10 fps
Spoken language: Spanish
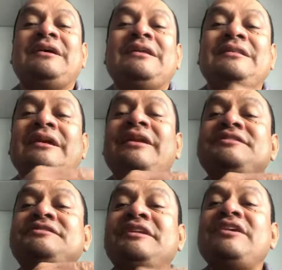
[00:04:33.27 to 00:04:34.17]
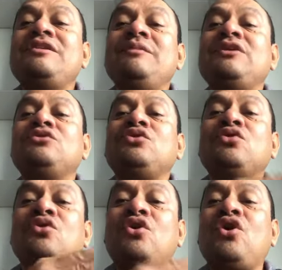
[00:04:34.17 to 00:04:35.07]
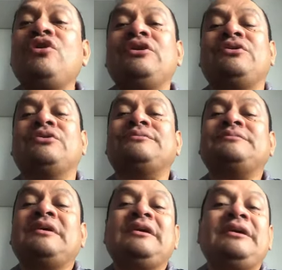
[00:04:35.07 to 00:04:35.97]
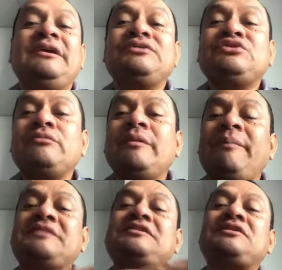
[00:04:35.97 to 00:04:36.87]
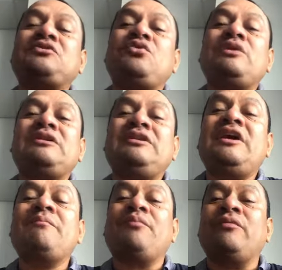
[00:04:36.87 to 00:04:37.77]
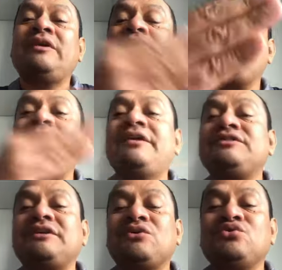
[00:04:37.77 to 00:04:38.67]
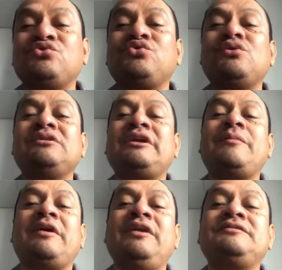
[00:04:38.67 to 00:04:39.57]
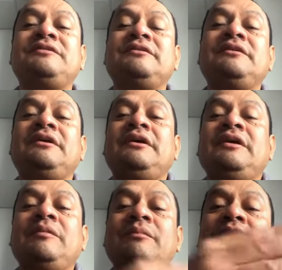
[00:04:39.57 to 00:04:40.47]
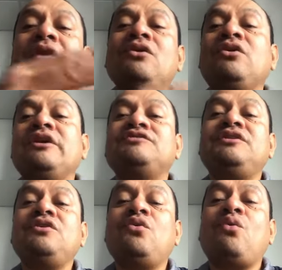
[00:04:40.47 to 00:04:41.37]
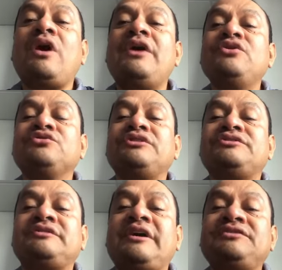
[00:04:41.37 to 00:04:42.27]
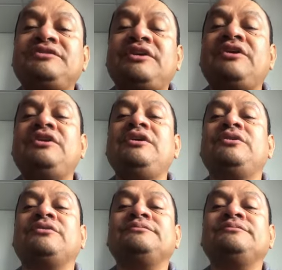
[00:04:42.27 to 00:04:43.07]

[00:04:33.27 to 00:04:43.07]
Tiene estreñimiento crónico. Y esto me pasa todo el tiempo. Vienen madres a consulta y me dicen, mi hijo de 5 años está estreñido.